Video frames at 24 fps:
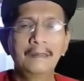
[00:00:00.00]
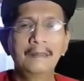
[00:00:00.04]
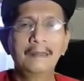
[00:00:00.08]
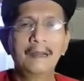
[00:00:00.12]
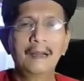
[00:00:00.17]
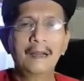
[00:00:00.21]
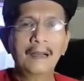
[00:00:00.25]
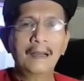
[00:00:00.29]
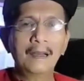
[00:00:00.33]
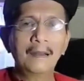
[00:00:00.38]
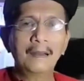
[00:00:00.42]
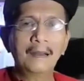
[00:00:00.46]

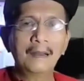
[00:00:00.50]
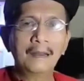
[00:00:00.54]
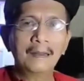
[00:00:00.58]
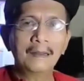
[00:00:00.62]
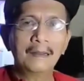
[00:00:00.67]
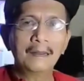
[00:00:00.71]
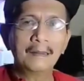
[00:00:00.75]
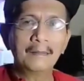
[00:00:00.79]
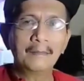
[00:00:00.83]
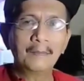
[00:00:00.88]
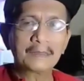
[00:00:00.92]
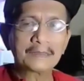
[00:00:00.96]

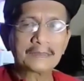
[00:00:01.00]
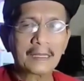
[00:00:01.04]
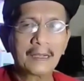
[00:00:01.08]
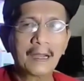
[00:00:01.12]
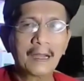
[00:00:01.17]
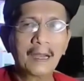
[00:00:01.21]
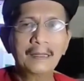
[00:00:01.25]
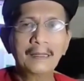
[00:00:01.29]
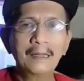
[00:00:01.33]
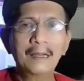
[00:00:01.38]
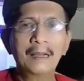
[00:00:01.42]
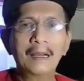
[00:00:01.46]
uh,
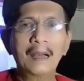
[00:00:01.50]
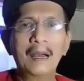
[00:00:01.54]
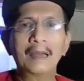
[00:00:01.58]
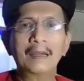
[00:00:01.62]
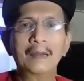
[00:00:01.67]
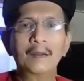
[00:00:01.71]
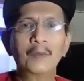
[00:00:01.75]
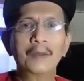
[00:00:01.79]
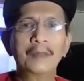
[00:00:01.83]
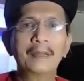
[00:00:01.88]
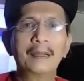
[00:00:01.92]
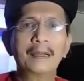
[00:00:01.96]
masaganang
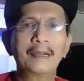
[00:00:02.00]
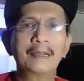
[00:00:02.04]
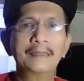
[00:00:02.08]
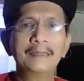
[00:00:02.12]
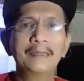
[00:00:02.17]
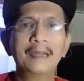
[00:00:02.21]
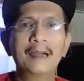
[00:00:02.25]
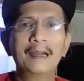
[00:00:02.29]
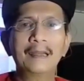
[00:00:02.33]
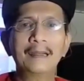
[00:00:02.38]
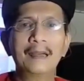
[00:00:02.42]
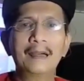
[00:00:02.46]
kaarawan ng
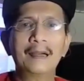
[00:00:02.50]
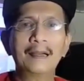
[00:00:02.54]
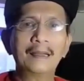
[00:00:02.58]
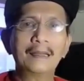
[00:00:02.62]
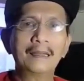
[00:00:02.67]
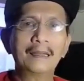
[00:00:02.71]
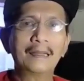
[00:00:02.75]
kanyang anak